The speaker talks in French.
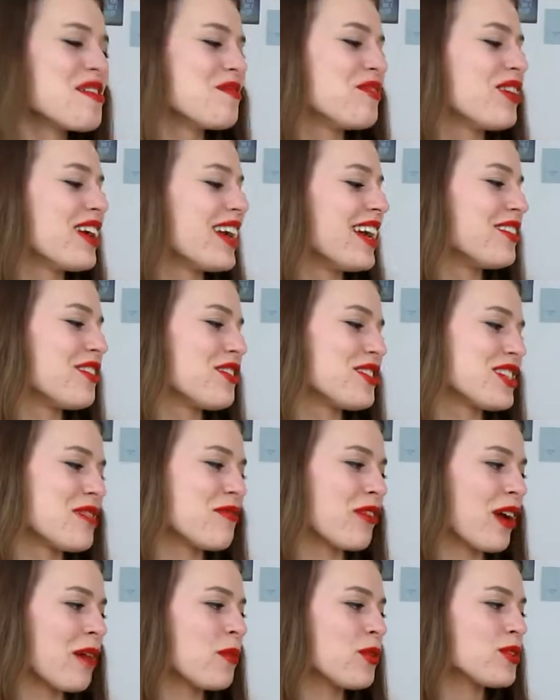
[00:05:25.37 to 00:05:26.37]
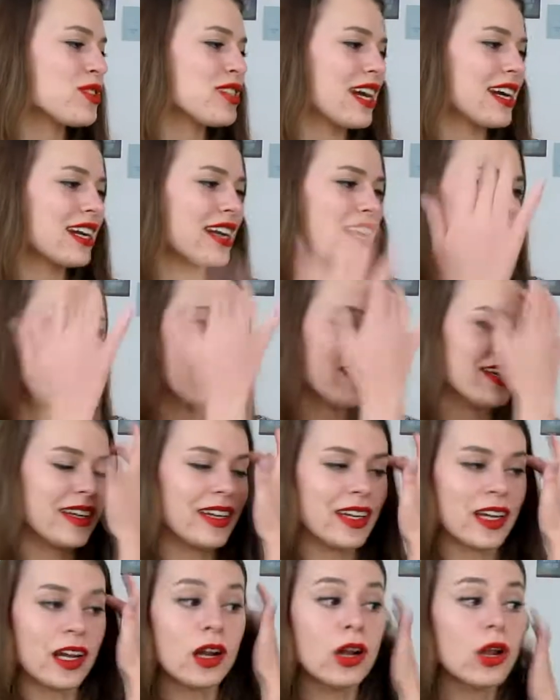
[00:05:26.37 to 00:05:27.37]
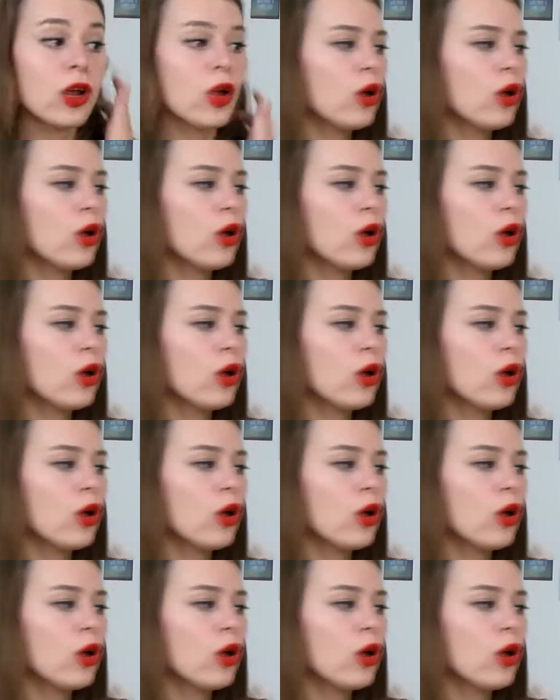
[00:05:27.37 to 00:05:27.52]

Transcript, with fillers: voilà, non, j'aime vraiment ce sac là et